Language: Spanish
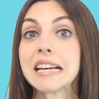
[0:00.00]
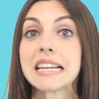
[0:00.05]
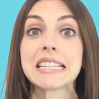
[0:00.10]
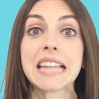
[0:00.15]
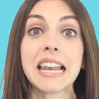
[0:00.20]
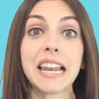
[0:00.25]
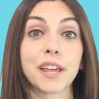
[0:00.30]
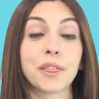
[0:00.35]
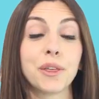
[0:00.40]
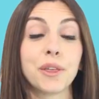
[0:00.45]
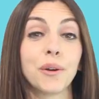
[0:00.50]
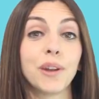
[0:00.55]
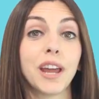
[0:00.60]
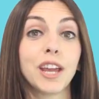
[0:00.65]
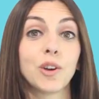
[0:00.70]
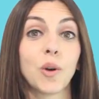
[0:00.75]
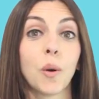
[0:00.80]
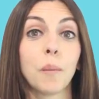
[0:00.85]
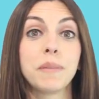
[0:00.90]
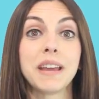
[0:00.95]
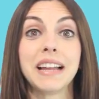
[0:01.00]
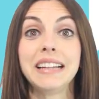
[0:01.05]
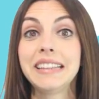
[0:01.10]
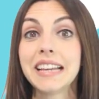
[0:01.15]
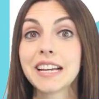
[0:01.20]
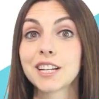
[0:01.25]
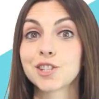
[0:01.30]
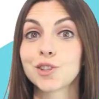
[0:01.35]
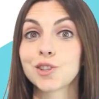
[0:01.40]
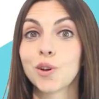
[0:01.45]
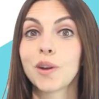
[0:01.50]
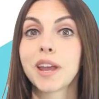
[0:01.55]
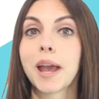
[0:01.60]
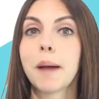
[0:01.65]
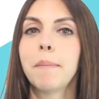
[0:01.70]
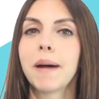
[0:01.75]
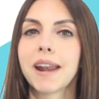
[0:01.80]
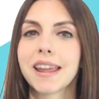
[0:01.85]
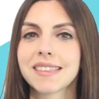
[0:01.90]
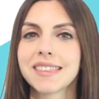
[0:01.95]
selecciona y copia el texto que
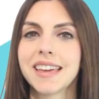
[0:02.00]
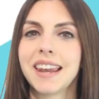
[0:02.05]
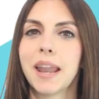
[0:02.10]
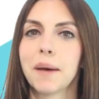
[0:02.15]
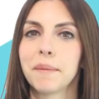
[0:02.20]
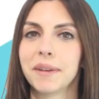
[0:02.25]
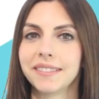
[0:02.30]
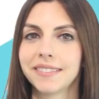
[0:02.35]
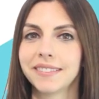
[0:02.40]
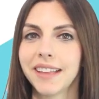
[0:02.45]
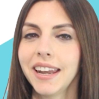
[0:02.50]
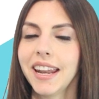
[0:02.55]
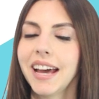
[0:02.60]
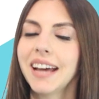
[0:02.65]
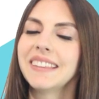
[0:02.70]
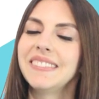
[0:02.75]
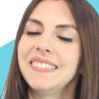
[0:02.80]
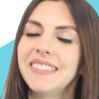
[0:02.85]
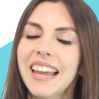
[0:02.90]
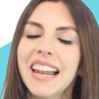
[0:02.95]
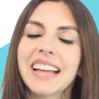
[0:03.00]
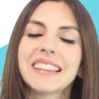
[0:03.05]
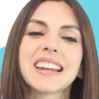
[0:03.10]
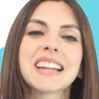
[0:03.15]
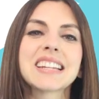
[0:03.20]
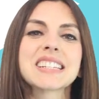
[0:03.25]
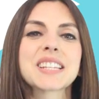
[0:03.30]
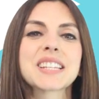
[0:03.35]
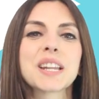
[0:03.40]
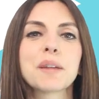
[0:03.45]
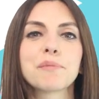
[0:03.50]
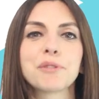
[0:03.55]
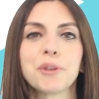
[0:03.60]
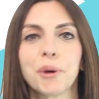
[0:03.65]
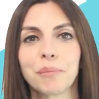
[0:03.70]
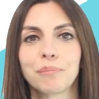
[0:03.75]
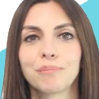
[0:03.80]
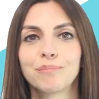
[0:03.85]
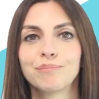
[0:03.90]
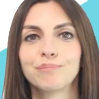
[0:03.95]
aparece en la ventana de la
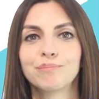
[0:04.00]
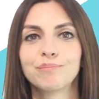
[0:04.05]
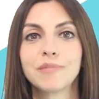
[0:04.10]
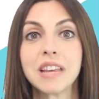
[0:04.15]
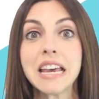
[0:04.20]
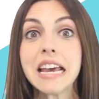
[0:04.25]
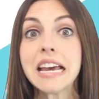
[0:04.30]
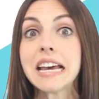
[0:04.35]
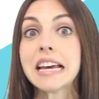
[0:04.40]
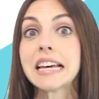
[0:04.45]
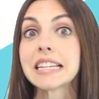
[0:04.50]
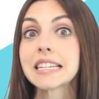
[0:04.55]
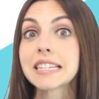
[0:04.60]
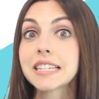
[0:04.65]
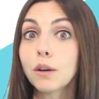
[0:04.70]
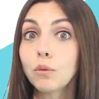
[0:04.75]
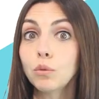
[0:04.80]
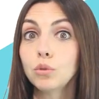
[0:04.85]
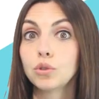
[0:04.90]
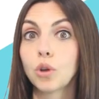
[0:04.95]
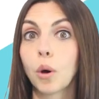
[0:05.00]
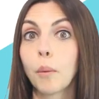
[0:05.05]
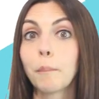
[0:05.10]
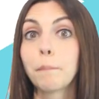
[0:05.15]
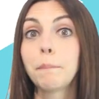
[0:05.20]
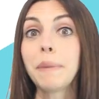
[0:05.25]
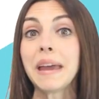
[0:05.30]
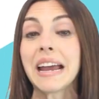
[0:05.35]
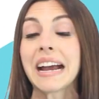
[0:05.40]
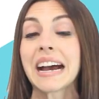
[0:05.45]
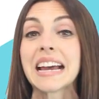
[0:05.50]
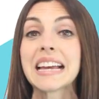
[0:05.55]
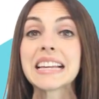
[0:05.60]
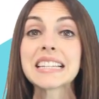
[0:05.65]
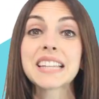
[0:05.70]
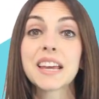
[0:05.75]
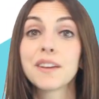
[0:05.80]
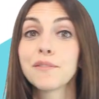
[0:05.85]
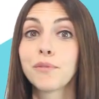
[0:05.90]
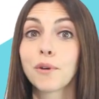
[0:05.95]
transcripción. Segundo, pega
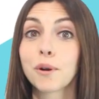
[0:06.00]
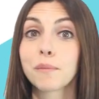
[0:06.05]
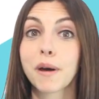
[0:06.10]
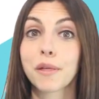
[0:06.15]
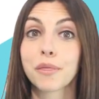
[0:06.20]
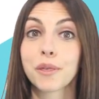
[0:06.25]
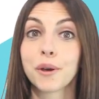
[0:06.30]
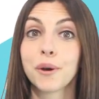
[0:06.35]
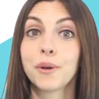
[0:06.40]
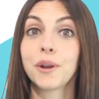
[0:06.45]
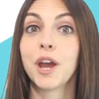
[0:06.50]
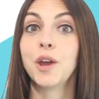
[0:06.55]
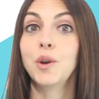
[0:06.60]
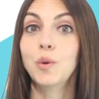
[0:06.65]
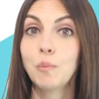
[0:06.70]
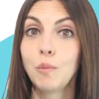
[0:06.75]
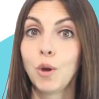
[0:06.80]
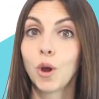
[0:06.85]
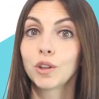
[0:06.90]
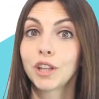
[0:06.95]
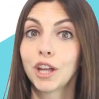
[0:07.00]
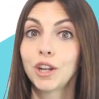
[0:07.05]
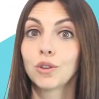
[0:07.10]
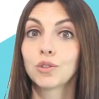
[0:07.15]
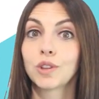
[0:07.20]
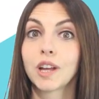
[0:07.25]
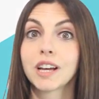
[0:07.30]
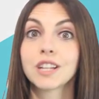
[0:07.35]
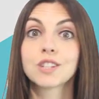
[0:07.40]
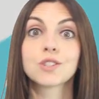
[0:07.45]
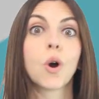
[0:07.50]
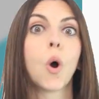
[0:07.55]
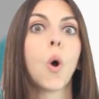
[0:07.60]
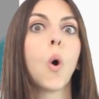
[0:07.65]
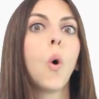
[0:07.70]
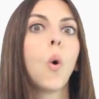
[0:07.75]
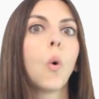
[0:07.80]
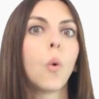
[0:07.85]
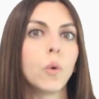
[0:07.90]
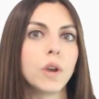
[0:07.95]
esa información en un blog de notas
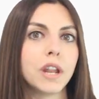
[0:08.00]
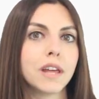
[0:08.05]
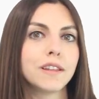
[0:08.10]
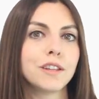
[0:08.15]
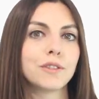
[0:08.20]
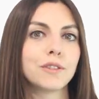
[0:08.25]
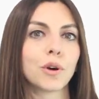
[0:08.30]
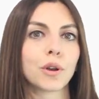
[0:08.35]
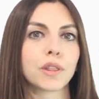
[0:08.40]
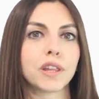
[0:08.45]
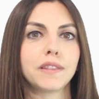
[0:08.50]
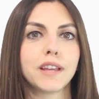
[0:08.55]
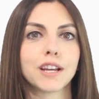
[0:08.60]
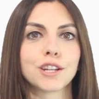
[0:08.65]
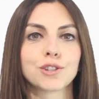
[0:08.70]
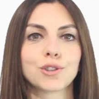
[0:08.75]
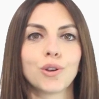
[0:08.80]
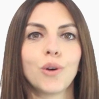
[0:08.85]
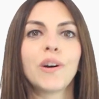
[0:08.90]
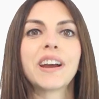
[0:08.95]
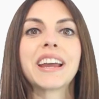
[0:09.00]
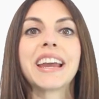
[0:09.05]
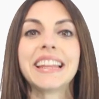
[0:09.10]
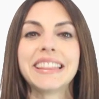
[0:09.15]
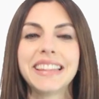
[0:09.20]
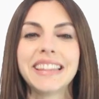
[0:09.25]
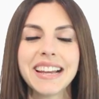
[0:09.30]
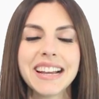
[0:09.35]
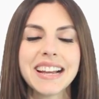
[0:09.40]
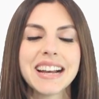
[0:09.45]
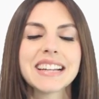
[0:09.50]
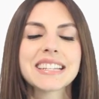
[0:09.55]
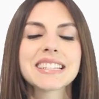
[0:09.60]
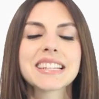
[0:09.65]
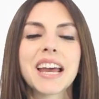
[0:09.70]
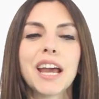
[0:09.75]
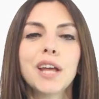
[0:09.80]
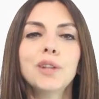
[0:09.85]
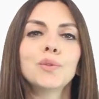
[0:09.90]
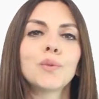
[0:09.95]
o un editor de texto que tengas
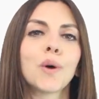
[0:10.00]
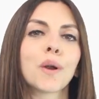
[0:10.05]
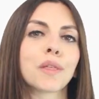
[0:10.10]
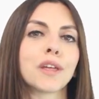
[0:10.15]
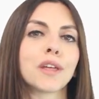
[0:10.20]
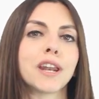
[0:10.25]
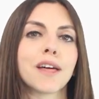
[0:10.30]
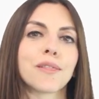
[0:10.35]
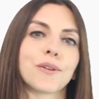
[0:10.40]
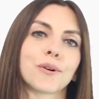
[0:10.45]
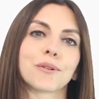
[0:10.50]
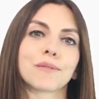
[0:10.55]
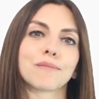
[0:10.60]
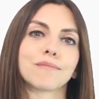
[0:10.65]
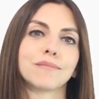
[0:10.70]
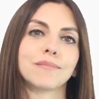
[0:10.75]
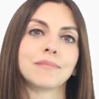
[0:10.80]
en tu ordenador.